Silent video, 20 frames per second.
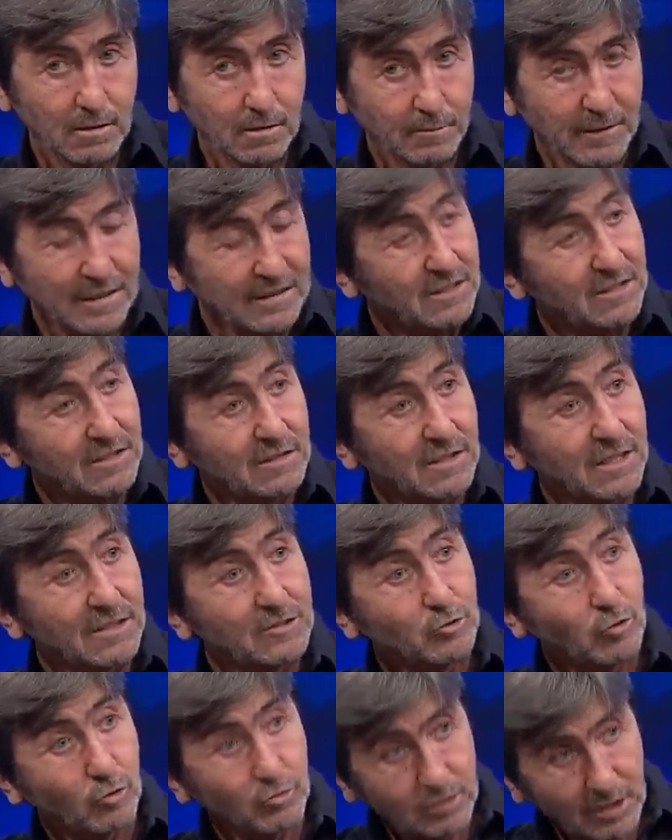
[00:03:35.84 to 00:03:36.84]
beklediğinden
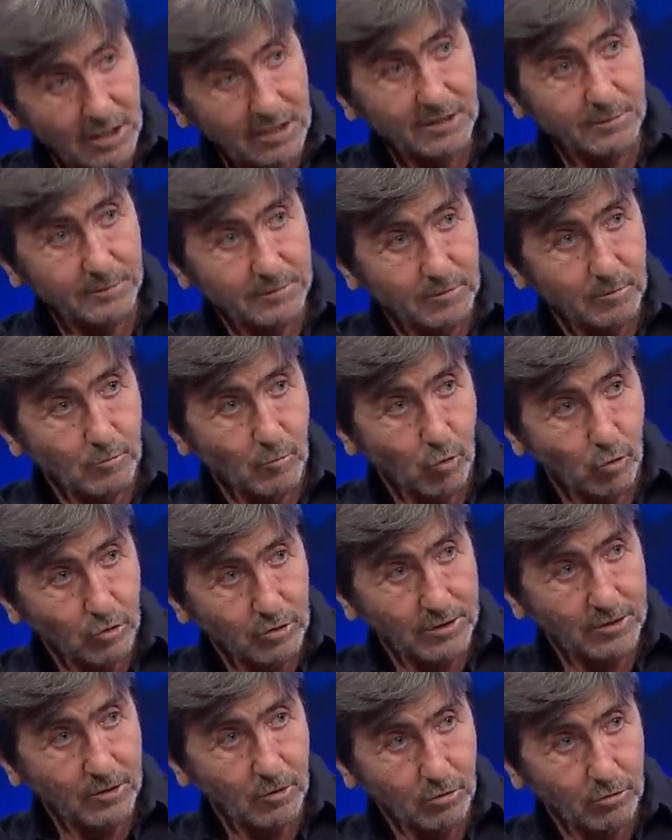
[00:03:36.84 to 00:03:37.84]
çok daha iyi bir
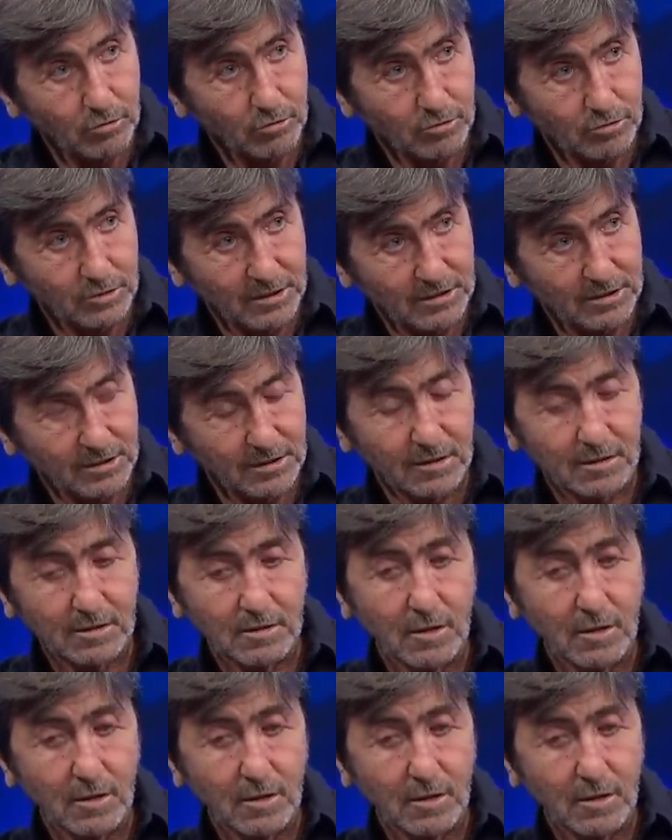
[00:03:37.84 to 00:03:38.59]
molde gördük dedi.